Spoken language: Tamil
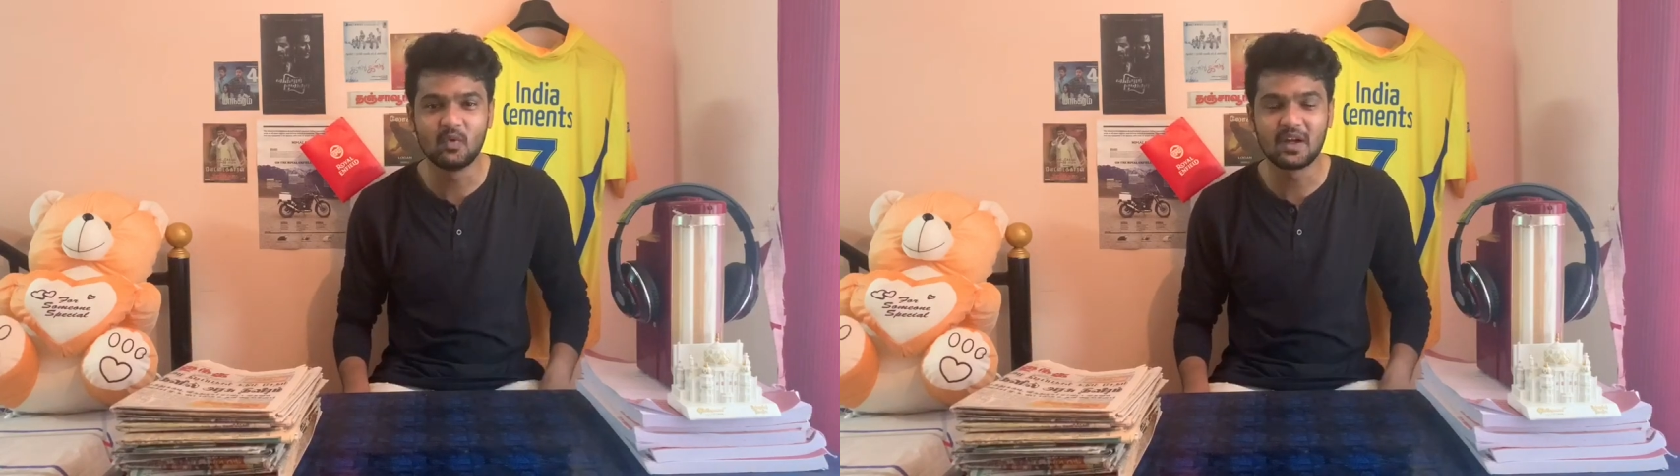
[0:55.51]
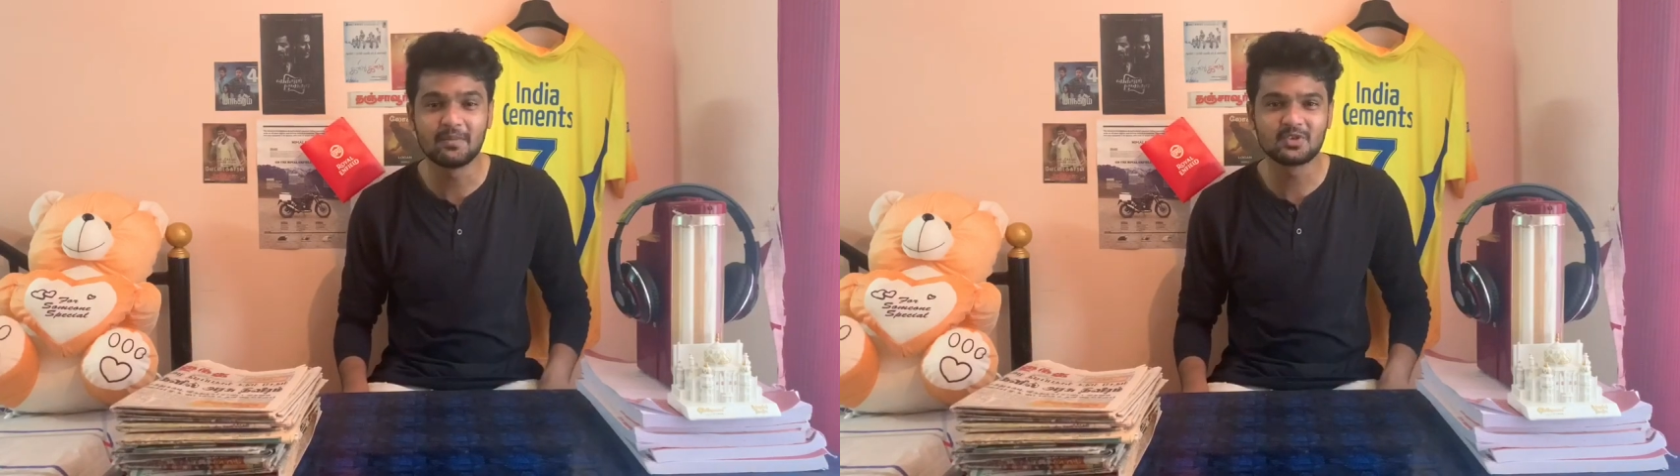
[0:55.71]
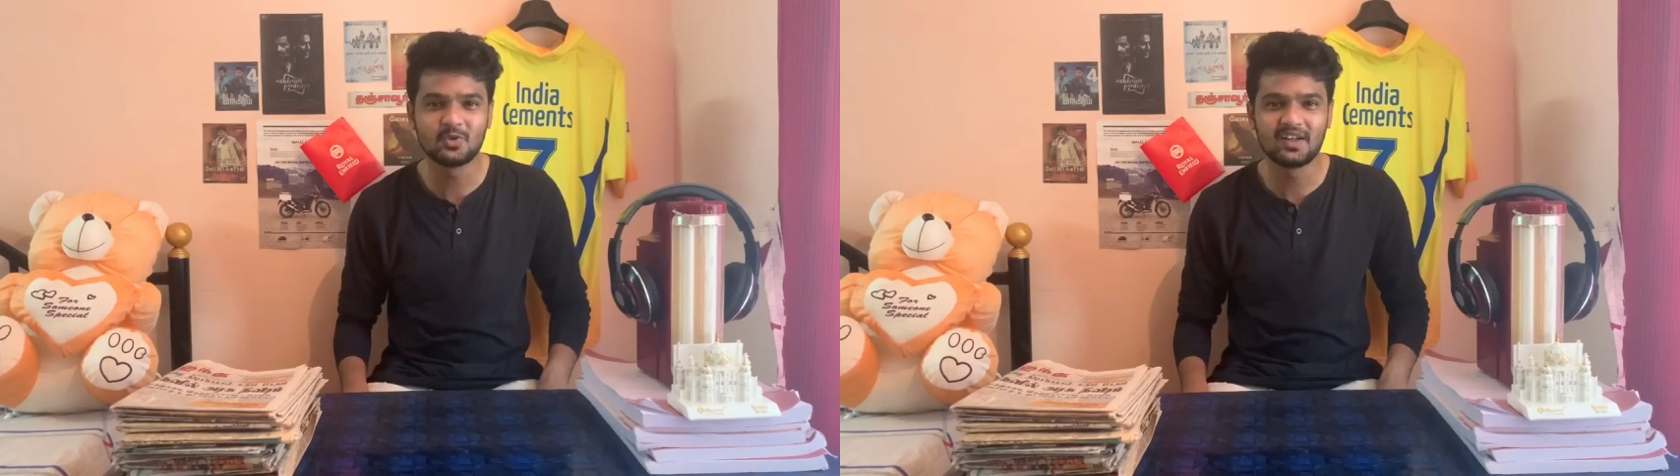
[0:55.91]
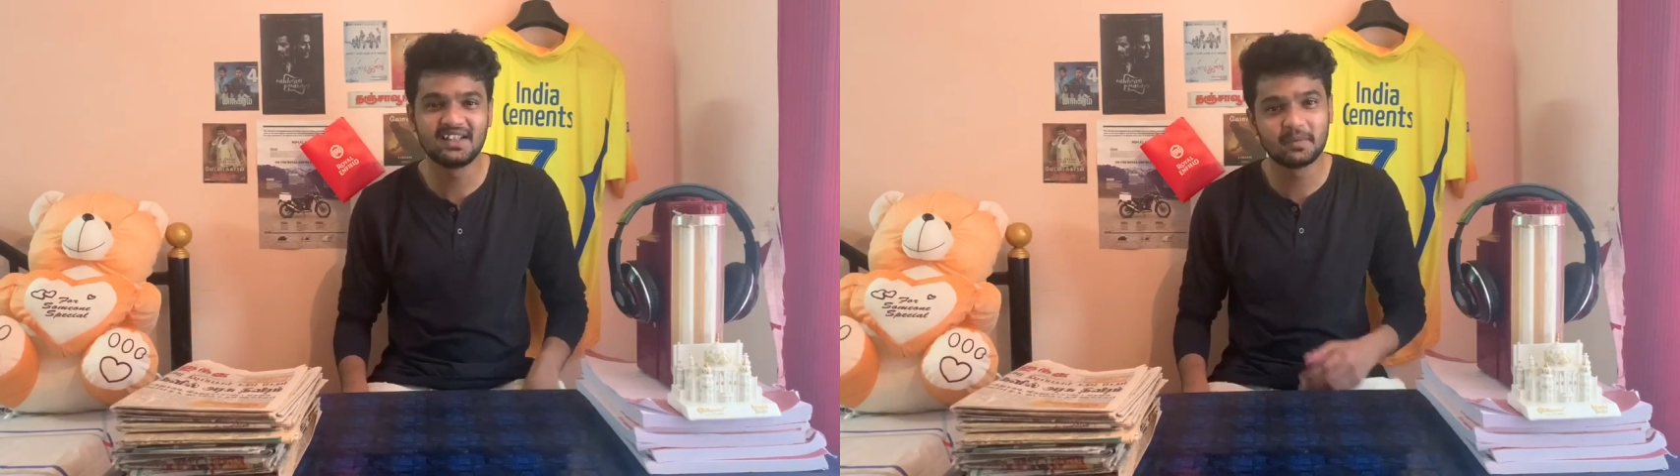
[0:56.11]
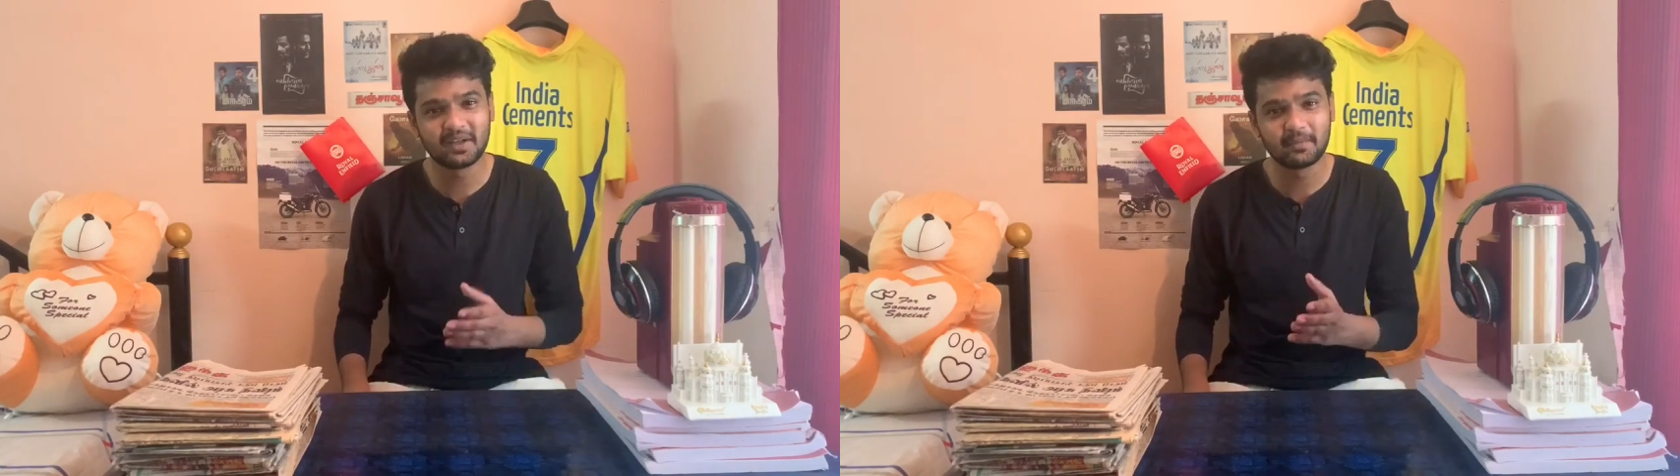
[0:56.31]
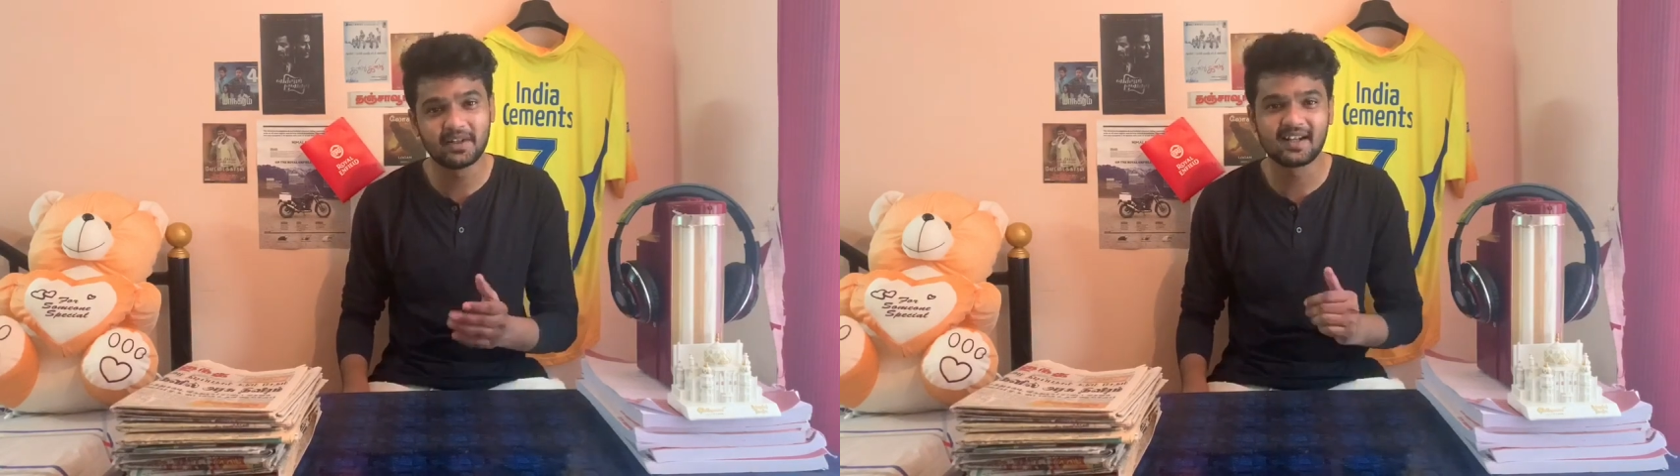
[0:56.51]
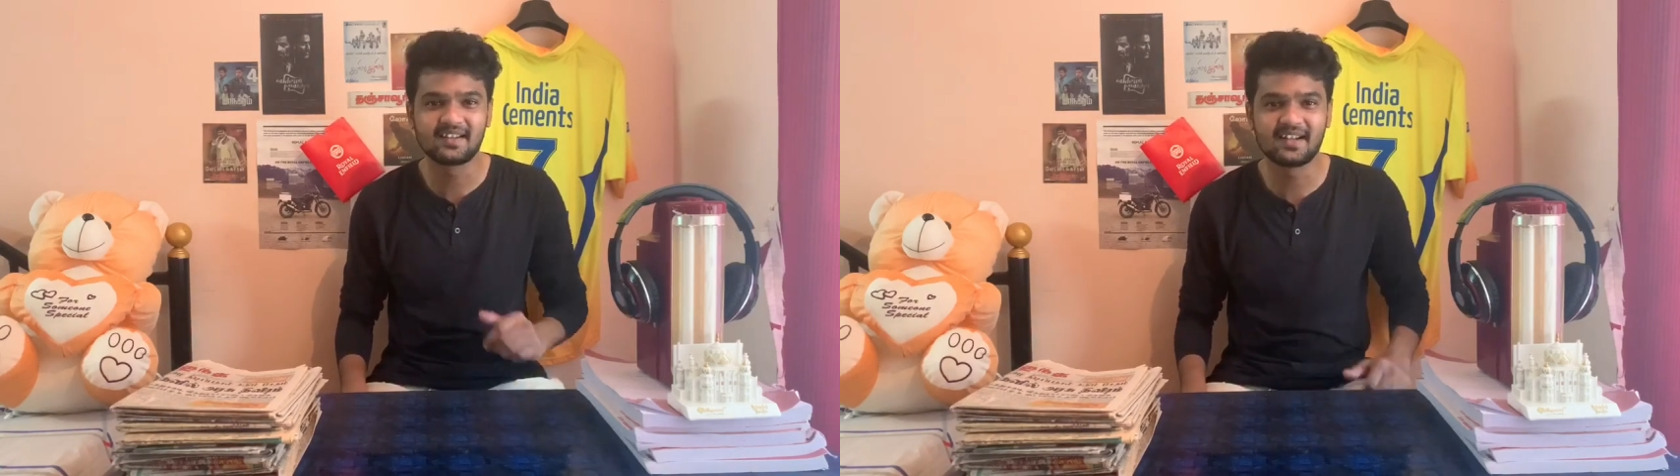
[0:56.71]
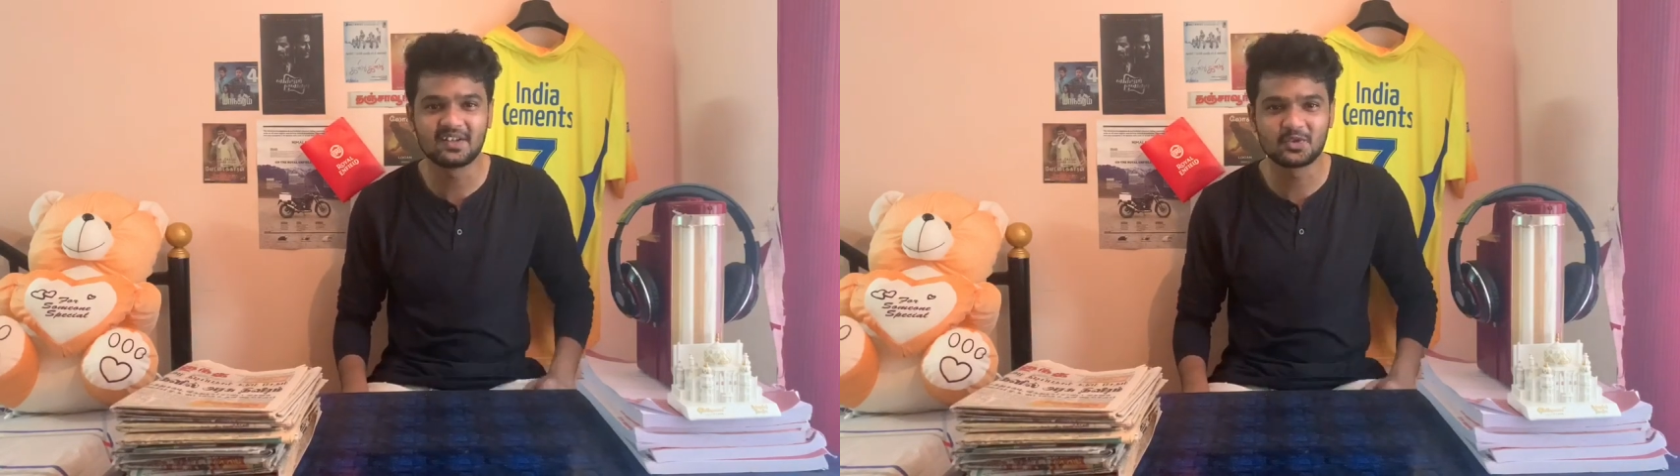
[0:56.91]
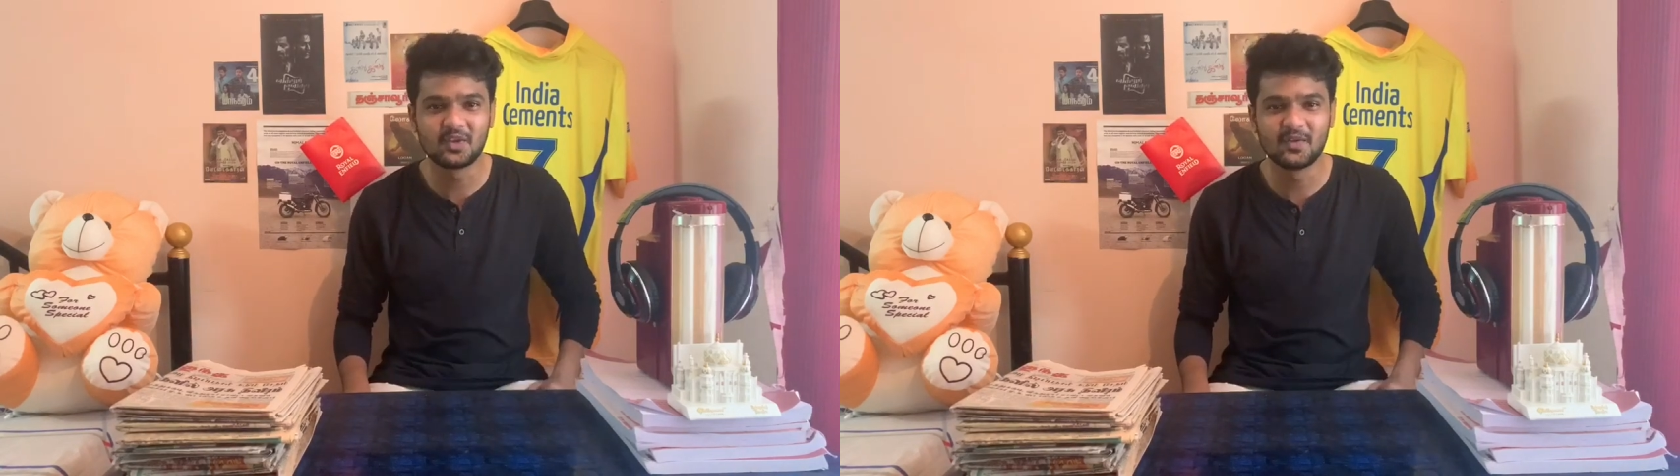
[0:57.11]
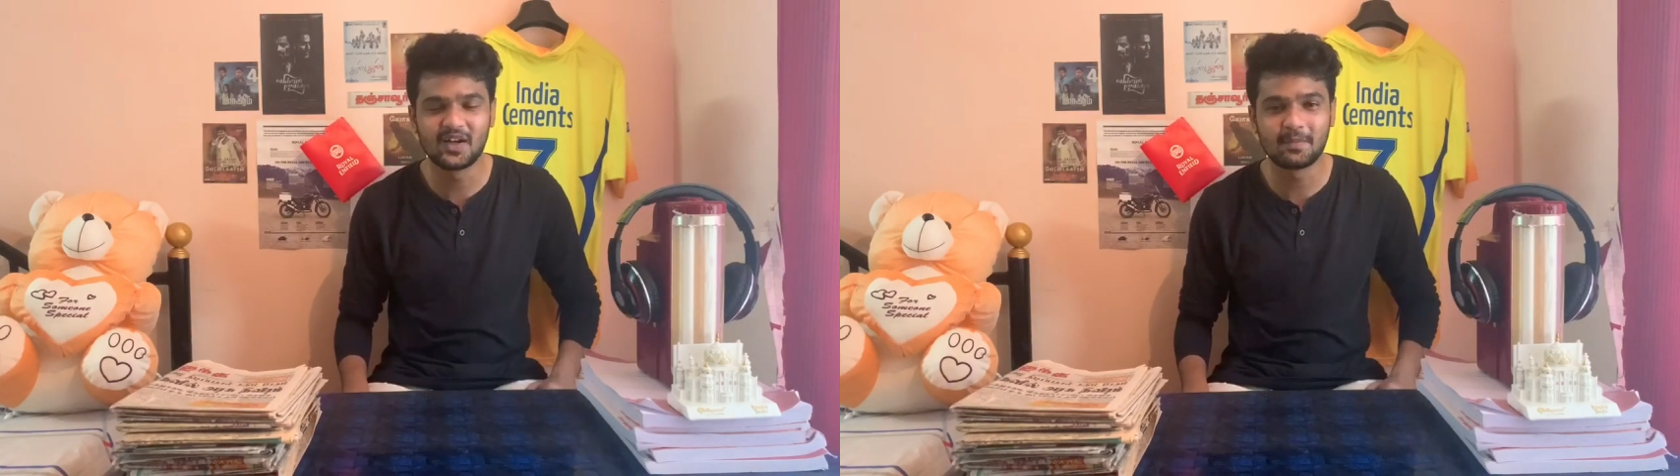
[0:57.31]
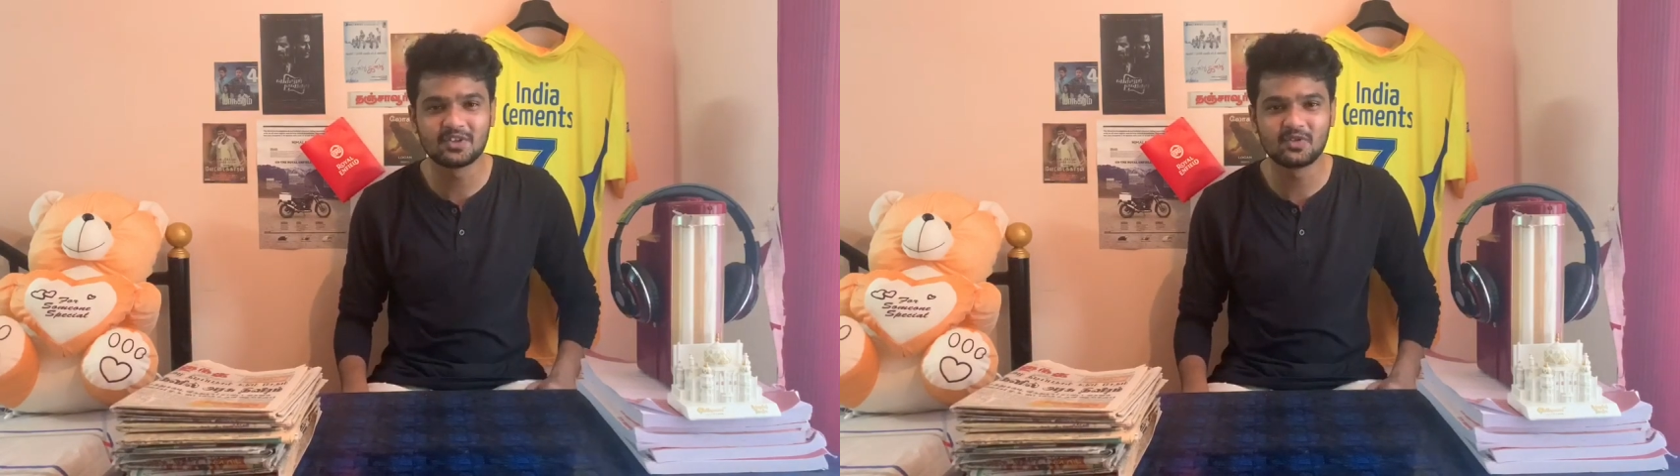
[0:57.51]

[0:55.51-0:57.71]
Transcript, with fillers: உங்க அம்மா சொல்லுவாங்க இல்ல பல பேர் இறந்துட்டாங்கன்னு சொல்லுவாங்க உங்க அப்பா